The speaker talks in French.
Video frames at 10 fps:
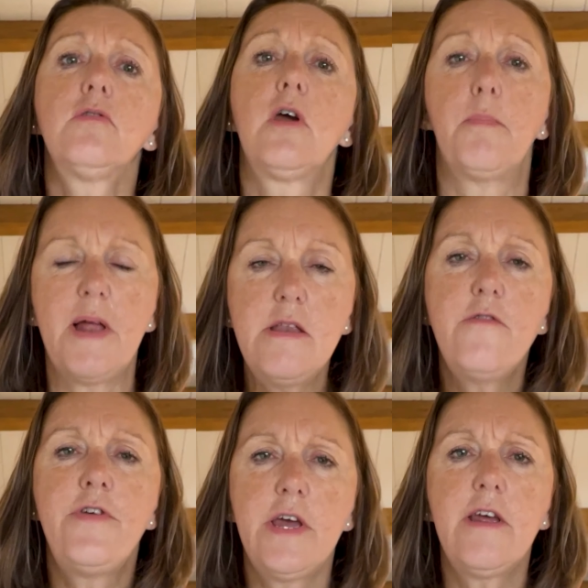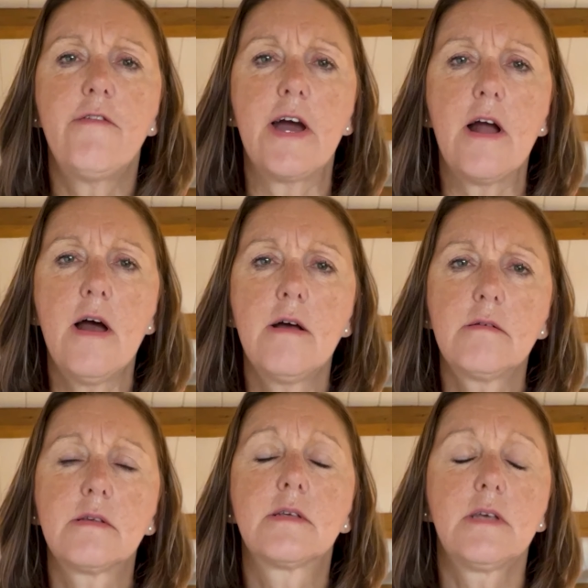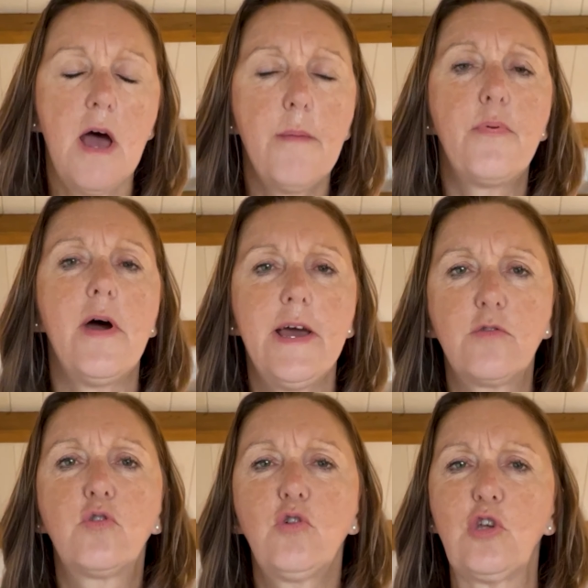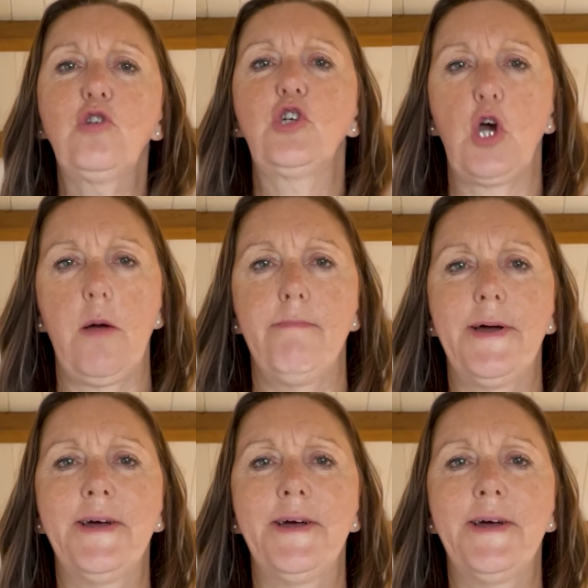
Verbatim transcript: que planifier les vacances, ça peut être toute une job.